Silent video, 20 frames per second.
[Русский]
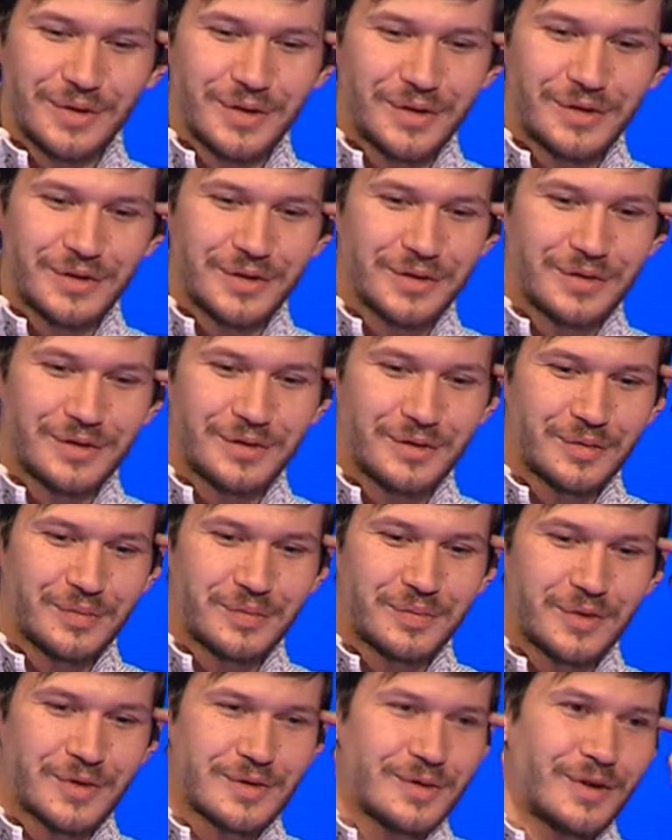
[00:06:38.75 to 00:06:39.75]
Наверное, это вот
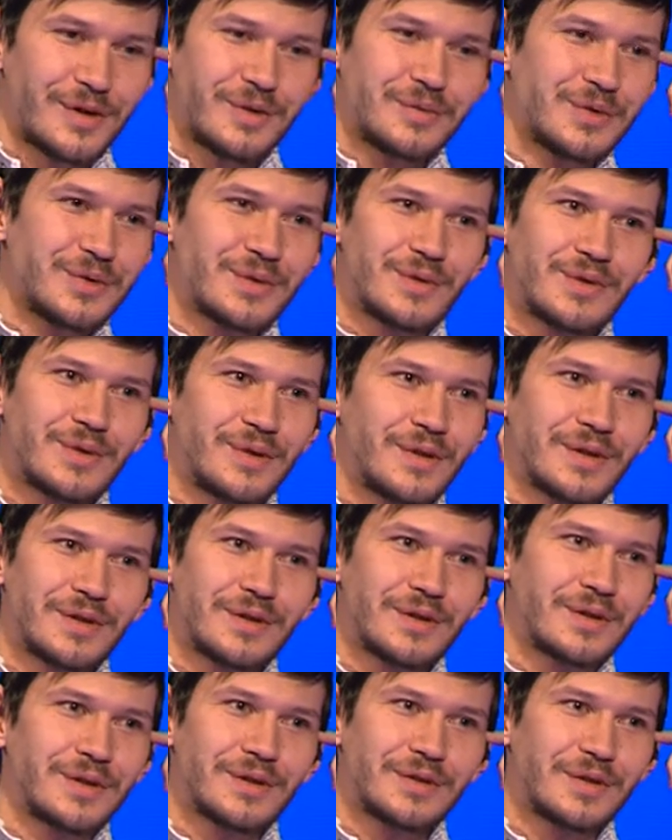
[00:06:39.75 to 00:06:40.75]
после Ромео и
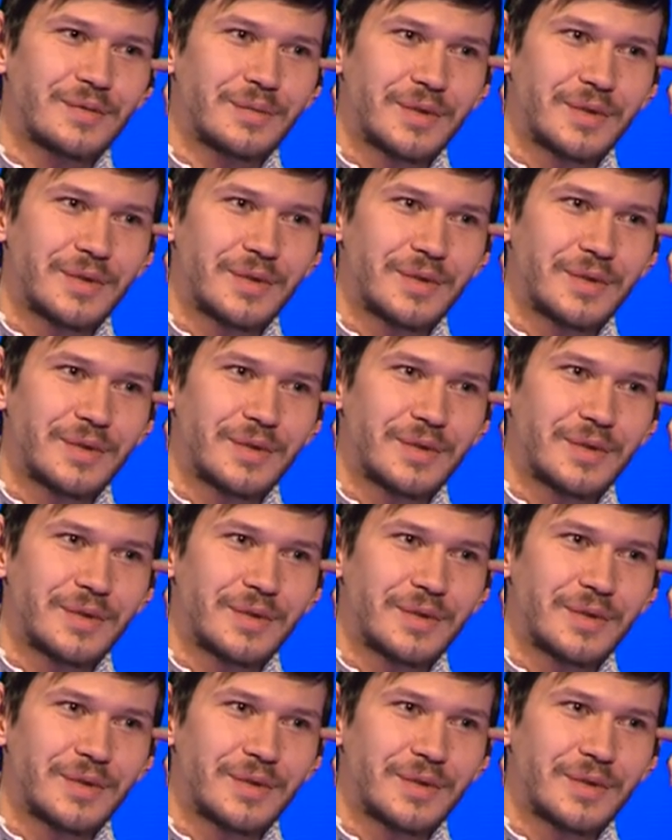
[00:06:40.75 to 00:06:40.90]
Джульетта как-то да?